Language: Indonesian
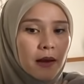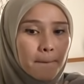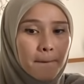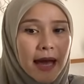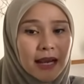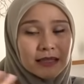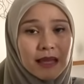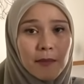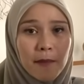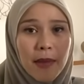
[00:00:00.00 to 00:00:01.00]
bareng
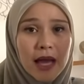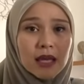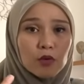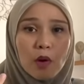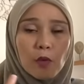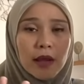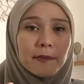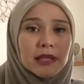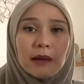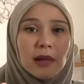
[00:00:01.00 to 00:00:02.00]
sama bayi dua bulan
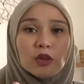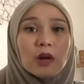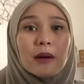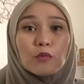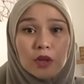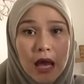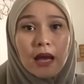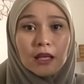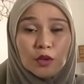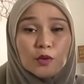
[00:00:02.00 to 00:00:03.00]
pertama itu nggak mudah
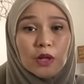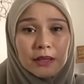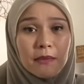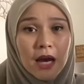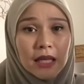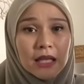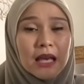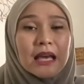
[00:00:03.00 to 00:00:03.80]
itu sulit banget